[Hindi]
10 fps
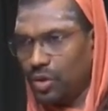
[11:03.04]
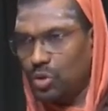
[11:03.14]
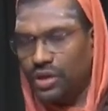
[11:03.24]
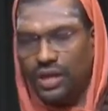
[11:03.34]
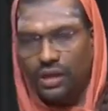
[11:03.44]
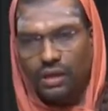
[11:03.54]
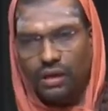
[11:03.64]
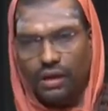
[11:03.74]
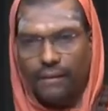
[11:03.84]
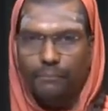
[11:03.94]
क्योंकि
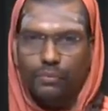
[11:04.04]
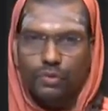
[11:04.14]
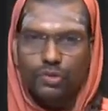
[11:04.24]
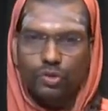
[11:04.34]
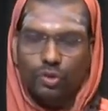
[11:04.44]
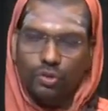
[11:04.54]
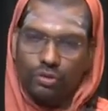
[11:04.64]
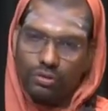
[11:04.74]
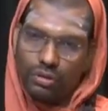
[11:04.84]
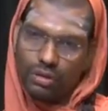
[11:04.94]
हम उसको
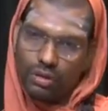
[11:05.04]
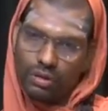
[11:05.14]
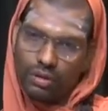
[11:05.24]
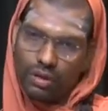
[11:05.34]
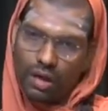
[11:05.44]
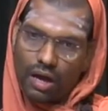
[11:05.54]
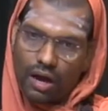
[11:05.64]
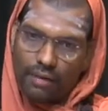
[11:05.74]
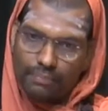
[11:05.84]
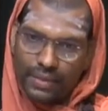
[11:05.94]

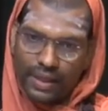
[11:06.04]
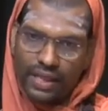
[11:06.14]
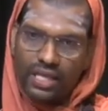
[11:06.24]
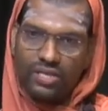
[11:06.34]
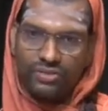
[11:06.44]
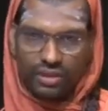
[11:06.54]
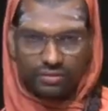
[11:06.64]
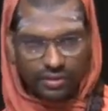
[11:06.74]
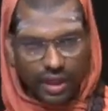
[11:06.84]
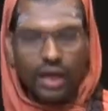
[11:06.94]
अपने
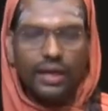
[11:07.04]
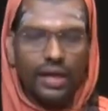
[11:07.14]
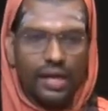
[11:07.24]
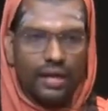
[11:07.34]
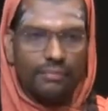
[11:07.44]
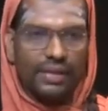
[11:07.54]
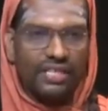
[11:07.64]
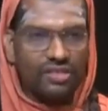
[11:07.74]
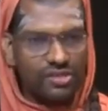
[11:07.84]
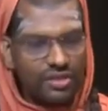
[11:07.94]
सत्ता के लिए अपने
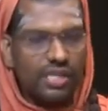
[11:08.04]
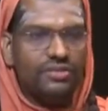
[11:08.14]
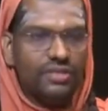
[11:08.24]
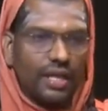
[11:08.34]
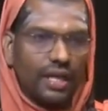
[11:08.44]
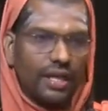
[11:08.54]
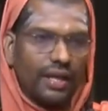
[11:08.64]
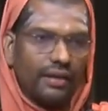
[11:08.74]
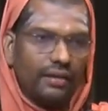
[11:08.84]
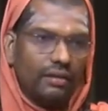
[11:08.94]
असिस्टेंस के
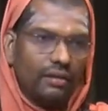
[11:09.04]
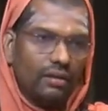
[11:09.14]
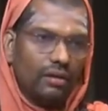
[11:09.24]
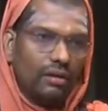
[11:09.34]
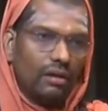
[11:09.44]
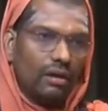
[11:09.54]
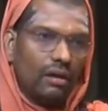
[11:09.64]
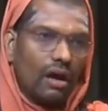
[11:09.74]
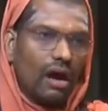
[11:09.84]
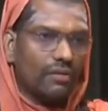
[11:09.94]
लिए
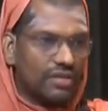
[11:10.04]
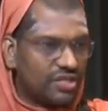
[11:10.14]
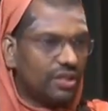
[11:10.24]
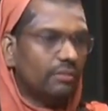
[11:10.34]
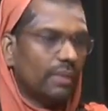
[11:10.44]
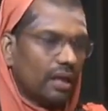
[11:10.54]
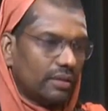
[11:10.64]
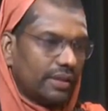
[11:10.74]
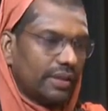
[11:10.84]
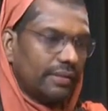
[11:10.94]
आवश्यक
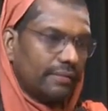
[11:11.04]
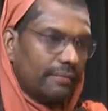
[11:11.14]
मानते हैं